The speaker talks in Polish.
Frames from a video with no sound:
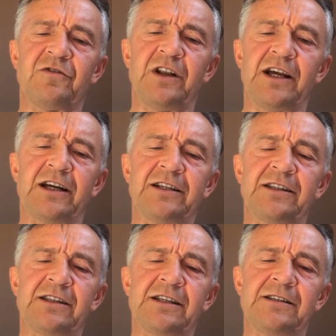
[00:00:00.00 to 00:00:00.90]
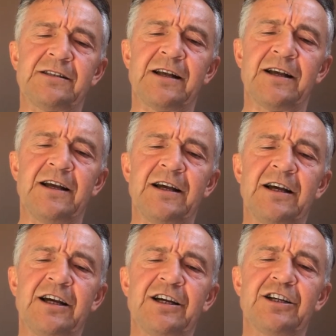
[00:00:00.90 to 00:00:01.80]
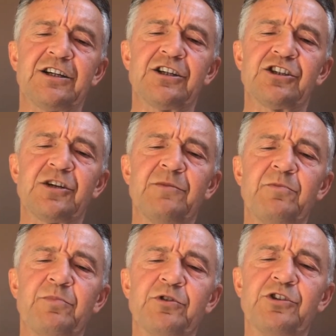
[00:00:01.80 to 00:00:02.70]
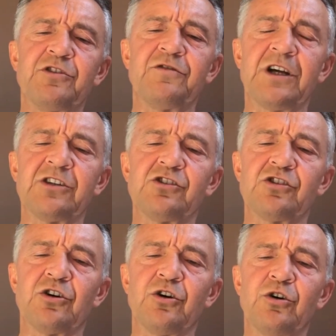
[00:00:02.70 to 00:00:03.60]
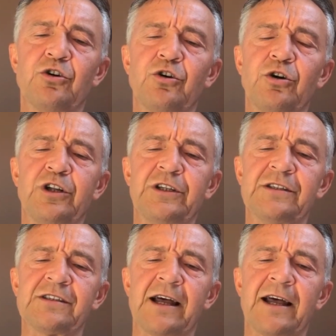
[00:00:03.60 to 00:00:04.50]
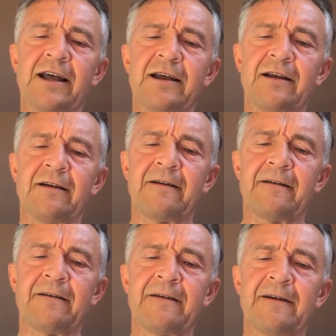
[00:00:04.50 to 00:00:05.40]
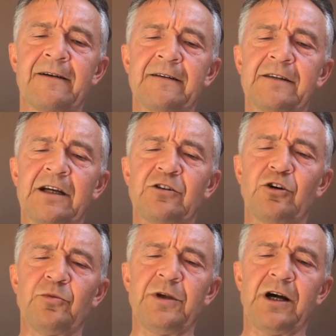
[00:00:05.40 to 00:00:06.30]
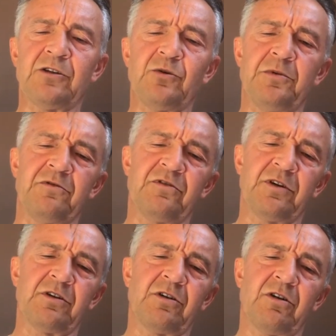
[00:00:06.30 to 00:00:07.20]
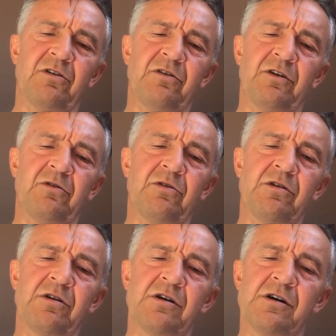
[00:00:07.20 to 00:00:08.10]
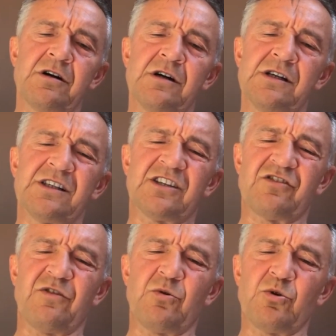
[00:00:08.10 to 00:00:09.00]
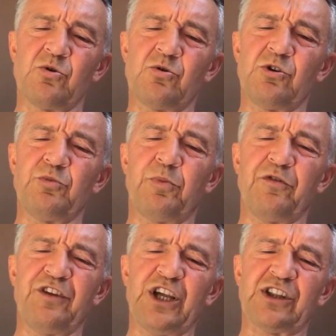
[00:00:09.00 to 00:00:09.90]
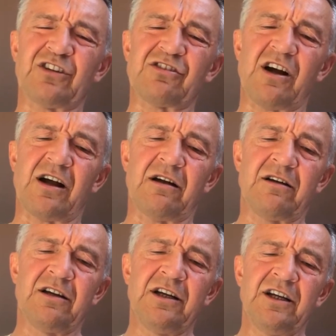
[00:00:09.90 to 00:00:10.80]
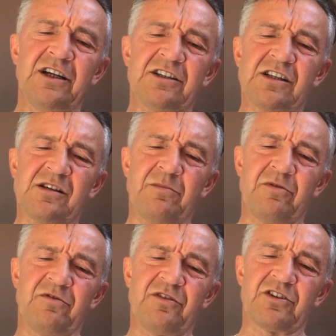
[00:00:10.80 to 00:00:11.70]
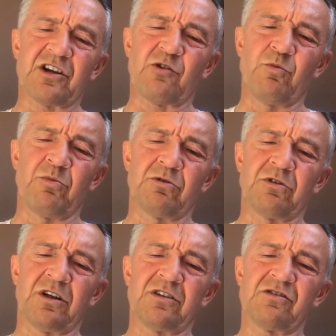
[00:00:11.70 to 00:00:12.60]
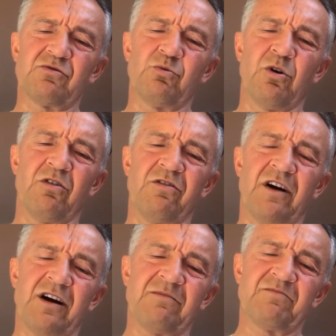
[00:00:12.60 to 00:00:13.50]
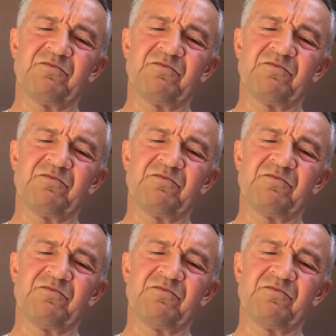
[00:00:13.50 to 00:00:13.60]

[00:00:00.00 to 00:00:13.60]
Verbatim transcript: w lektyce, żeby podziwiać okolice tak do obiadu bym wędrował. Zażywał ruchu i powietrza. Czasem bym wyrzekł mądre słowa.